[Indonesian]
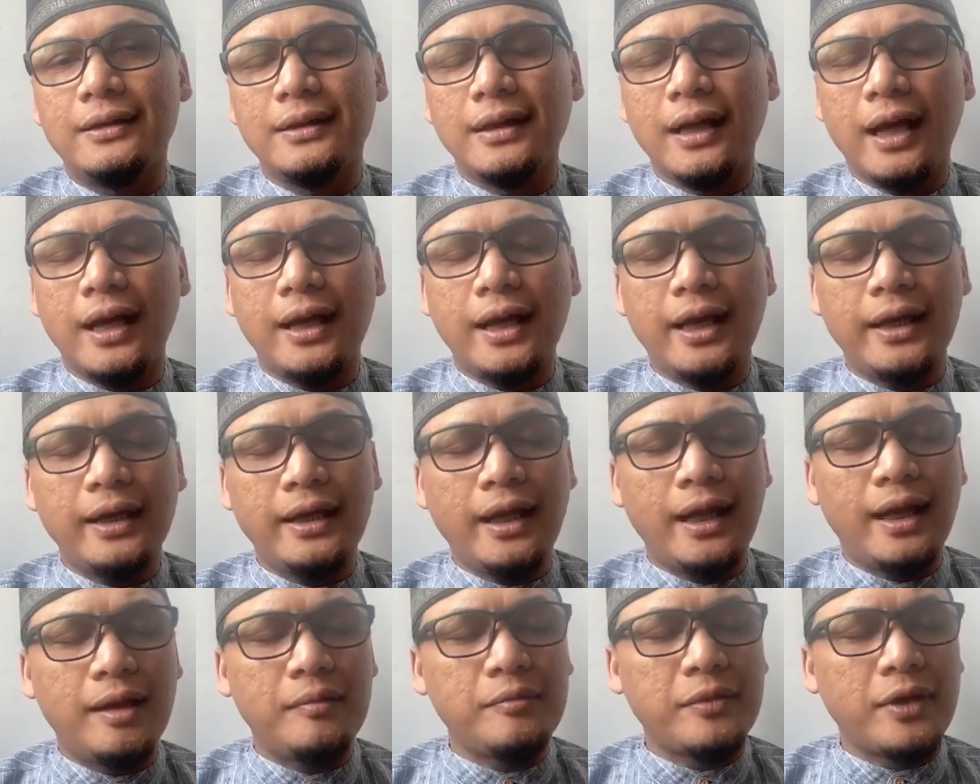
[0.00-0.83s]
lalai
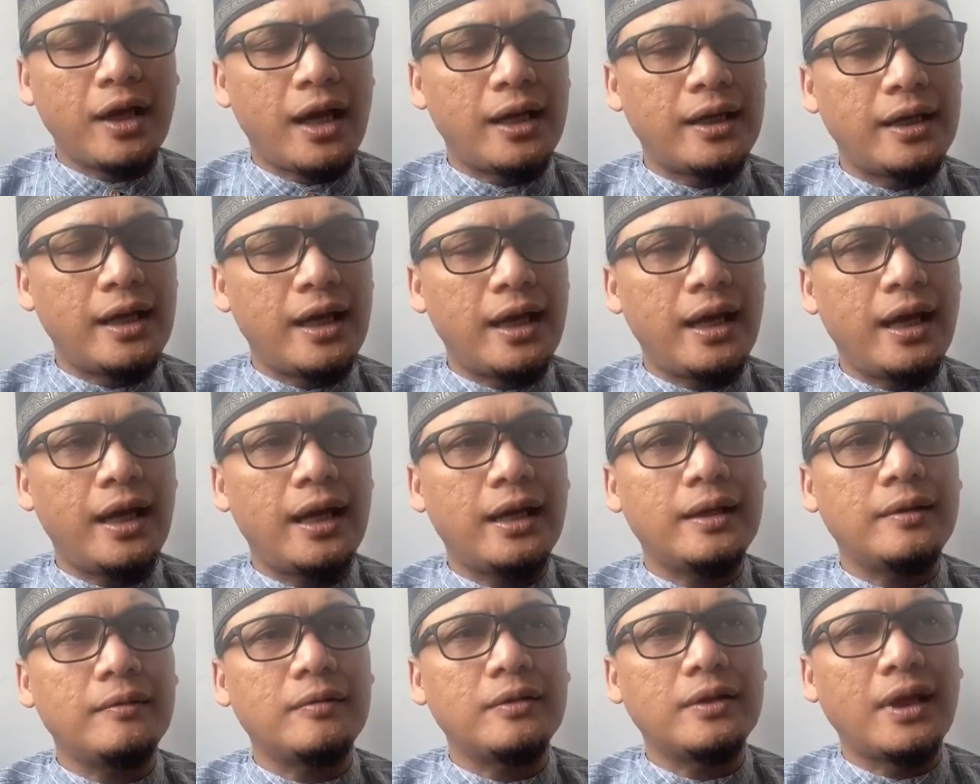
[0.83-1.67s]
dalam
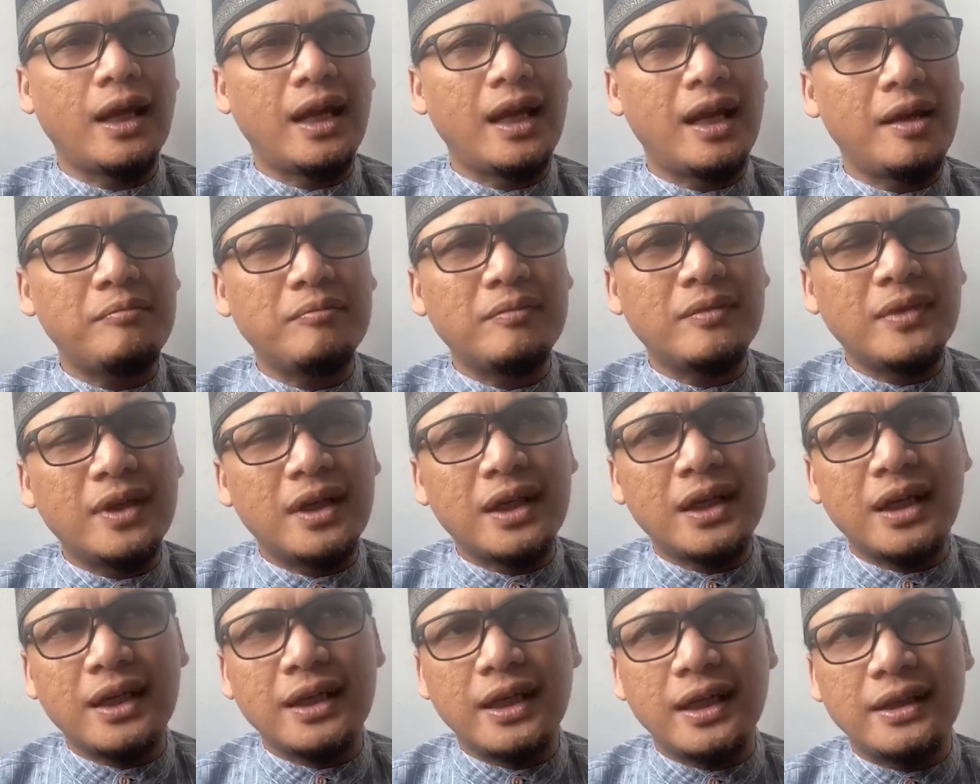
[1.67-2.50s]
keadaan dalam
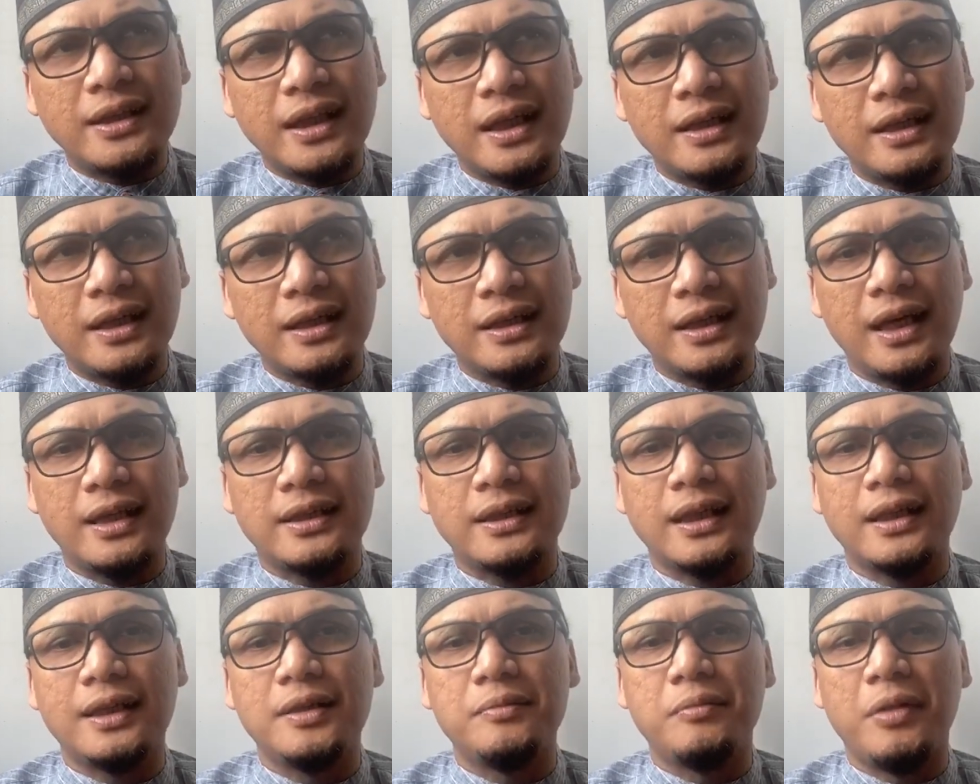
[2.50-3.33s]
eh,
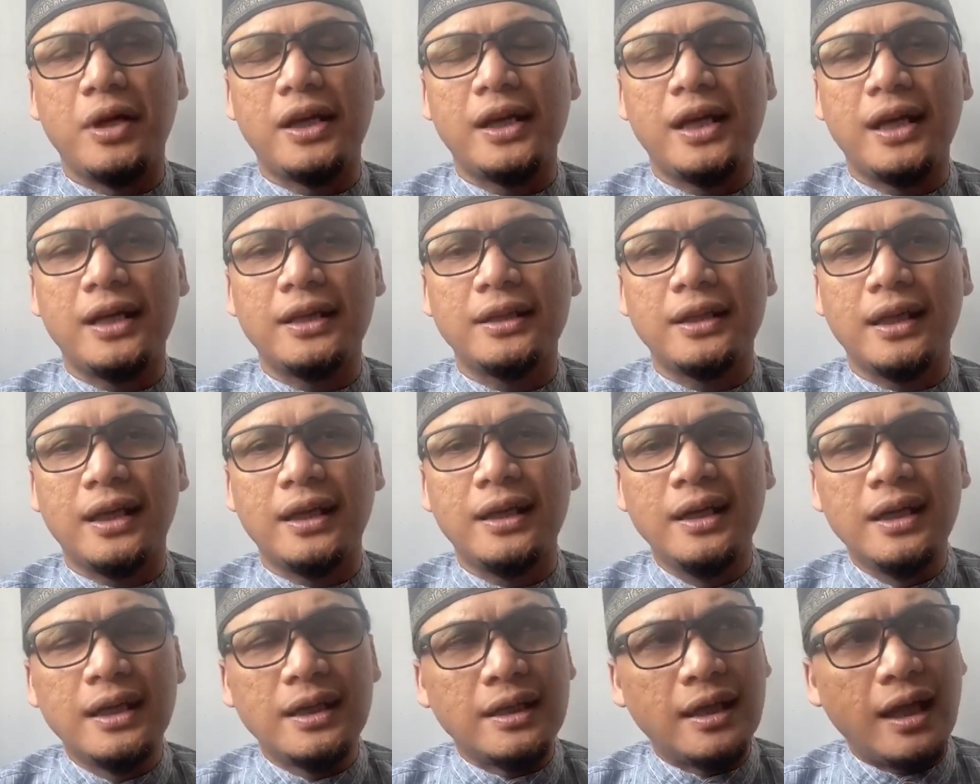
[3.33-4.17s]
kegiatan-kegiatan
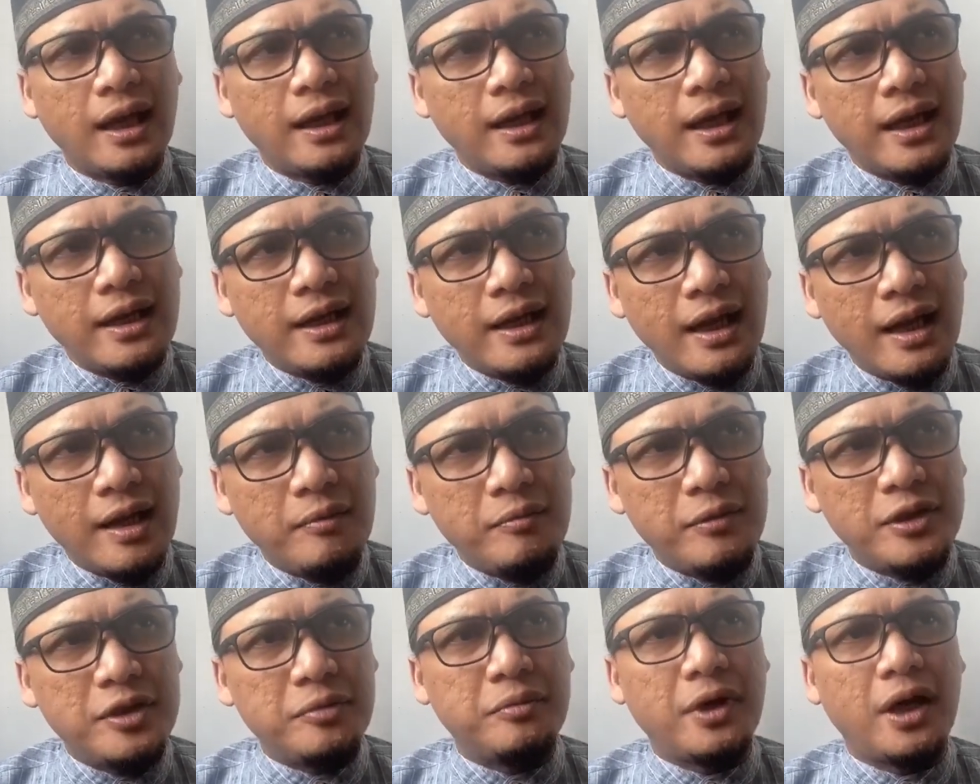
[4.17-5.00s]
ibadahnya, lalai
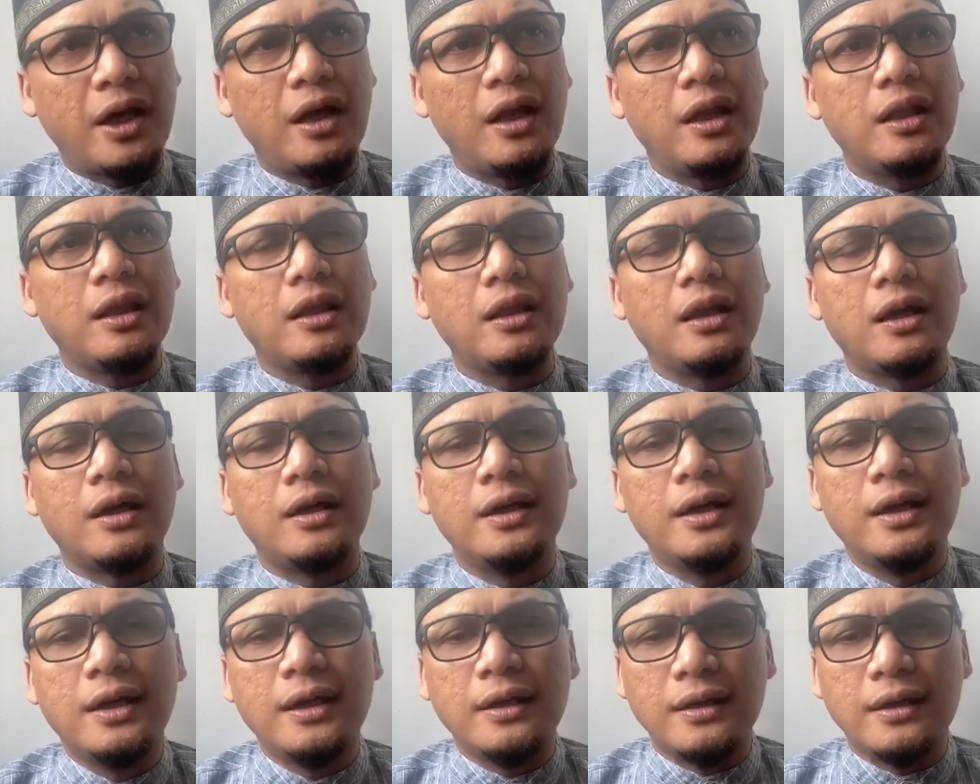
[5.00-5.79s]
dalam menyembah Allah,